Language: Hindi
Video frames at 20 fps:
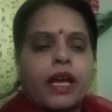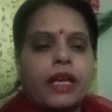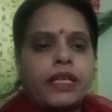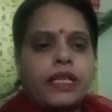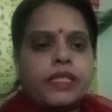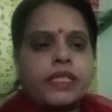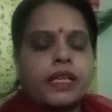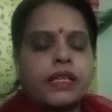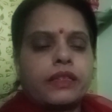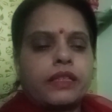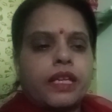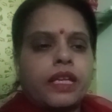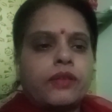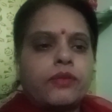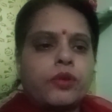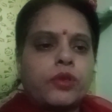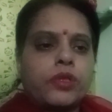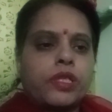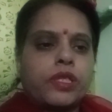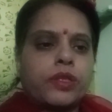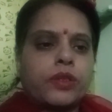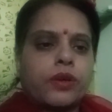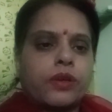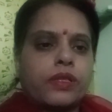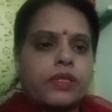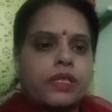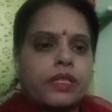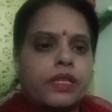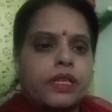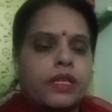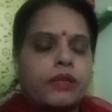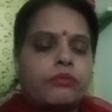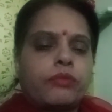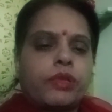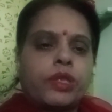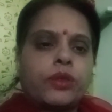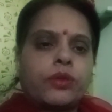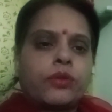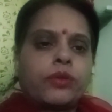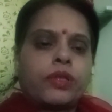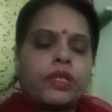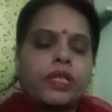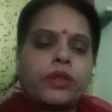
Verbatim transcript: आइए जानते हैं वो चीज़ कौन सी है मित्रों